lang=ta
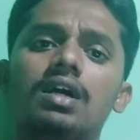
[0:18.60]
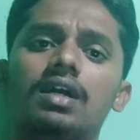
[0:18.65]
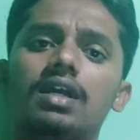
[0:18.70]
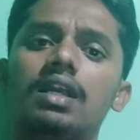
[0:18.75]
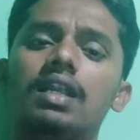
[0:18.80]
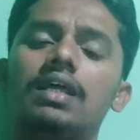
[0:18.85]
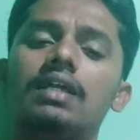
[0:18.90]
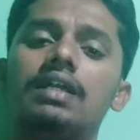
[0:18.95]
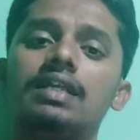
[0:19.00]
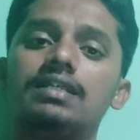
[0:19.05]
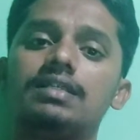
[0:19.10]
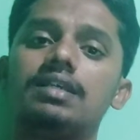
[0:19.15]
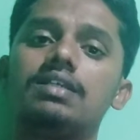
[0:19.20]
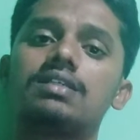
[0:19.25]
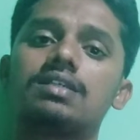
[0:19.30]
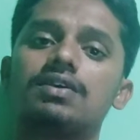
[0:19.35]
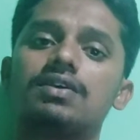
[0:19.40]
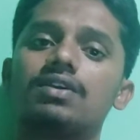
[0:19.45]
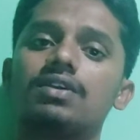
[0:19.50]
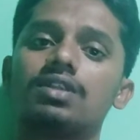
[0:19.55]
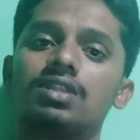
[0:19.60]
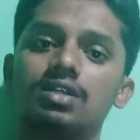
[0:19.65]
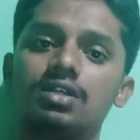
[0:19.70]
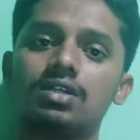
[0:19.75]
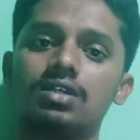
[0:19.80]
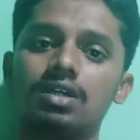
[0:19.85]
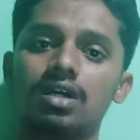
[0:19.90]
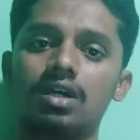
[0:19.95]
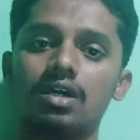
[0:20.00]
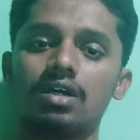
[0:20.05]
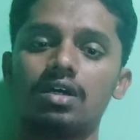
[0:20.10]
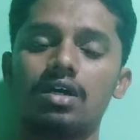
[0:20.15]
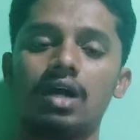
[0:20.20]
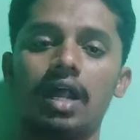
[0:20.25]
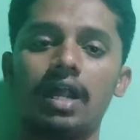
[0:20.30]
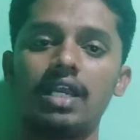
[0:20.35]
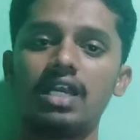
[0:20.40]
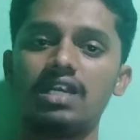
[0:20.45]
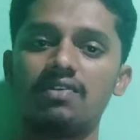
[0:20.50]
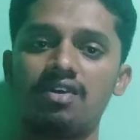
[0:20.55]
இல்லை டிசீஸை வந்து
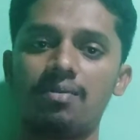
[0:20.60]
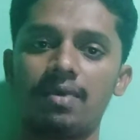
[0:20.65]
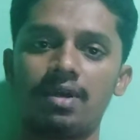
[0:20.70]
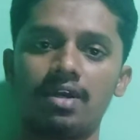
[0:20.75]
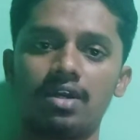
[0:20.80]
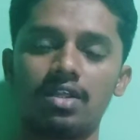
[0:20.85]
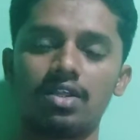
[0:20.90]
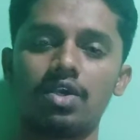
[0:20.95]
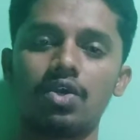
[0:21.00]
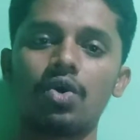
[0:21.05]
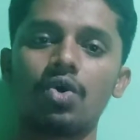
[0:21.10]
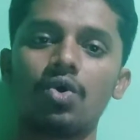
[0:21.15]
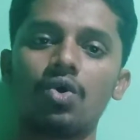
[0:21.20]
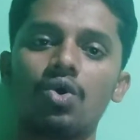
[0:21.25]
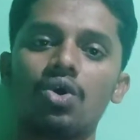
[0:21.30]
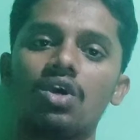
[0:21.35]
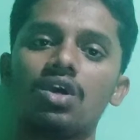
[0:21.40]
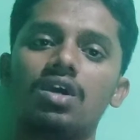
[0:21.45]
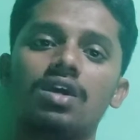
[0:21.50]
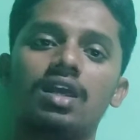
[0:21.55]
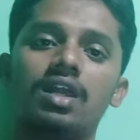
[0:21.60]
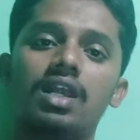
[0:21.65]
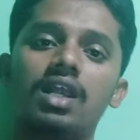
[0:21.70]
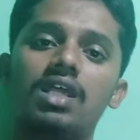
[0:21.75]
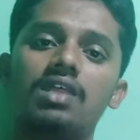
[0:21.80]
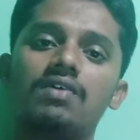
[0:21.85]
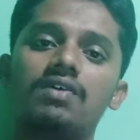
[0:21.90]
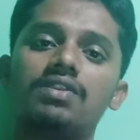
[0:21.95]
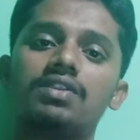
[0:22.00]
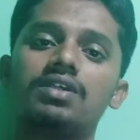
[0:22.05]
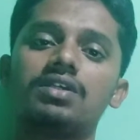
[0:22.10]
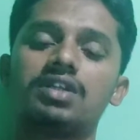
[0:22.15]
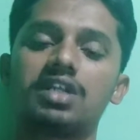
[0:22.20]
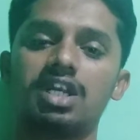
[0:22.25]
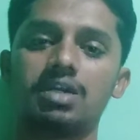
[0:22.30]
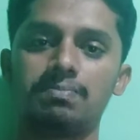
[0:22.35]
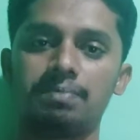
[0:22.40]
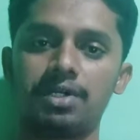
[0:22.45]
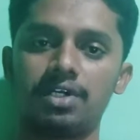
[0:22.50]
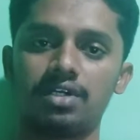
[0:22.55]
ஐடென்டிஃபை பண்ணுறதுக்கோ இல்லை அதை வந்து
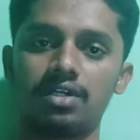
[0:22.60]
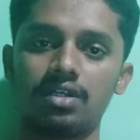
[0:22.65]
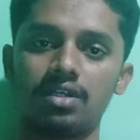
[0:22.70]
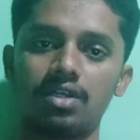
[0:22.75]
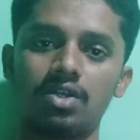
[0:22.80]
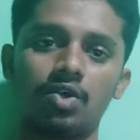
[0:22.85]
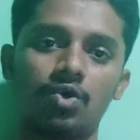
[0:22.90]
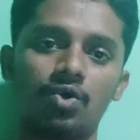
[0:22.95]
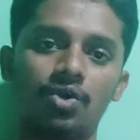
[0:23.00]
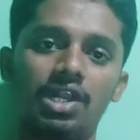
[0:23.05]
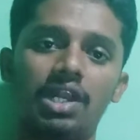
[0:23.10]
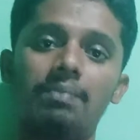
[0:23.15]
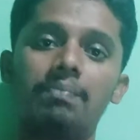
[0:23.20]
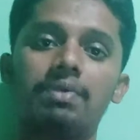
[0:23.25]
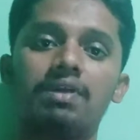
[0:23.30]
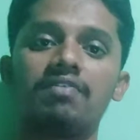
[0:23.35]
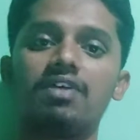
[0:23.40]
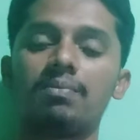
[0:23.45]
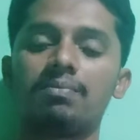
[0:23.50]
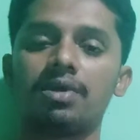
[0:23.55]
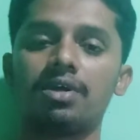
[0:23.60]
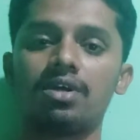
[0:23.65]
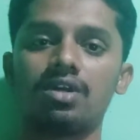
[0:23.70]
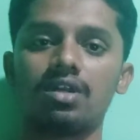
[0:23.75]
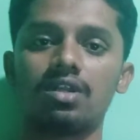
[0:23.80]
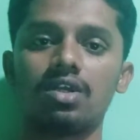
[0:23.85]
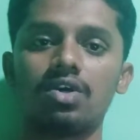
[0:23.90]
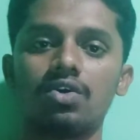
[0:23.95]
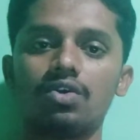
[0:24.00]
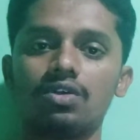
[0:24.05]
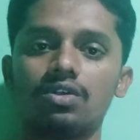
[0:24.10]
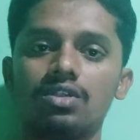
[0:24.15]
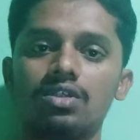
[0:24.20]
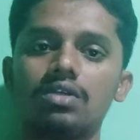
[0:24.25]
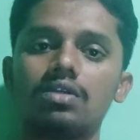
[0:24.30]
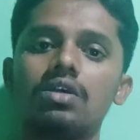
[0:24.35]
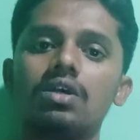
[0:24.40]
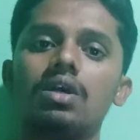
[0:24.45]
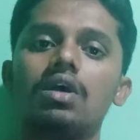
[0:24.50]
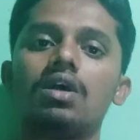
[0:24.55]
ட்ரீட் பண்ணுறதுக்கோ இல்லை ப்ரிவெண்ட் பண்ணுறதுக்கோ
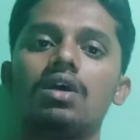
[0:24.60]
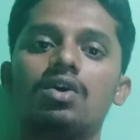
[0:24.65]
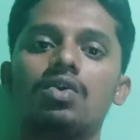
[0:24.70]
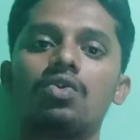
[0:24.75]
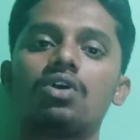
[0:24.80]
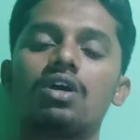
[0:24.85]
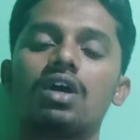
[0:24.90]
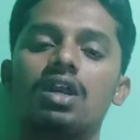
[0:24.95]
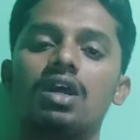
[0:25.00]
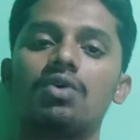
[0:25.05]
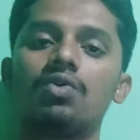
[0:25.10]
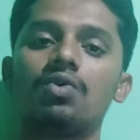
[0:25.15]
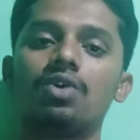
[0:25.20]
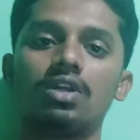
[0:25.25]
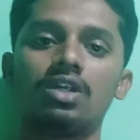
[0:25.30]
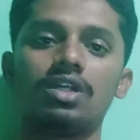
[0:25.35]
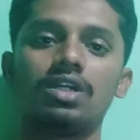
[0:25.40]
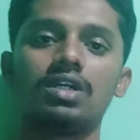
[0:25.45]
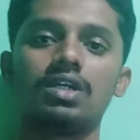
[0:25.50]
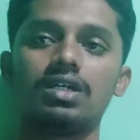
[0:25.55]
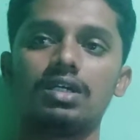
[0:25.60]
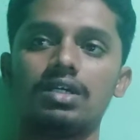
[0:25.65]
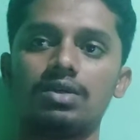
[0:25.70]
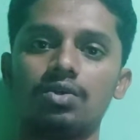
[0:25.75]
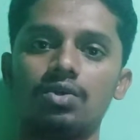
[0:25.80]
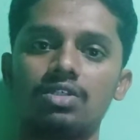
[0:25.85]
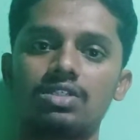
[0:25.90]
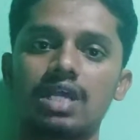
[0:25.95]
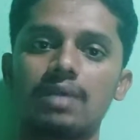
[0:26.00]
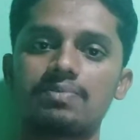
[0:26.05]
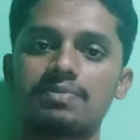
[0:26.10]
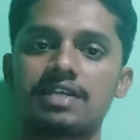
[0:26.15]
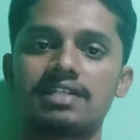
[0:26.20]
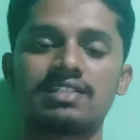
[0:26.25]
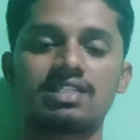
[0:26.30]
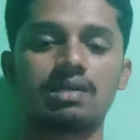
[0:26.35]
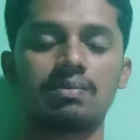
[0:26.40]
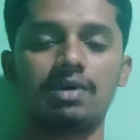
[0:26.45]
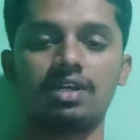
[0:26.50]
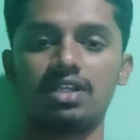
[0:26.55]
வந்து கொடுக்குற ஒரு ஒரு
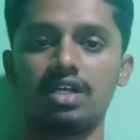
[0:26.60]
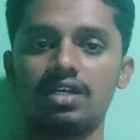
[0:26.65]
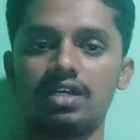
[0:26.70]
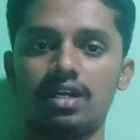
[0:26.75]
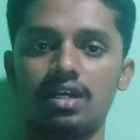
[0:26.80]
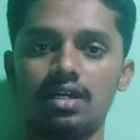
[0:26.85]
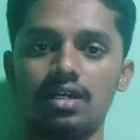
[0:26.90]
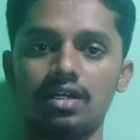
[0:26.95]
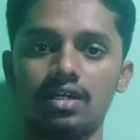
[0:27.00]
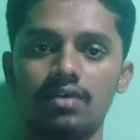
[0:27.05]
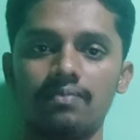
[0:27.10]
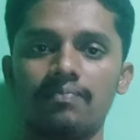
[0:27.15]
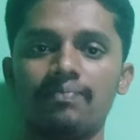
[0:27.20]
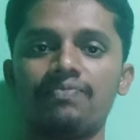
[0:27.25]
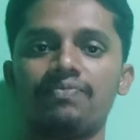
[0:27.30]
சப்ஸ்டன்ஸ்க்கு பேர் தான் ட்ரக்கு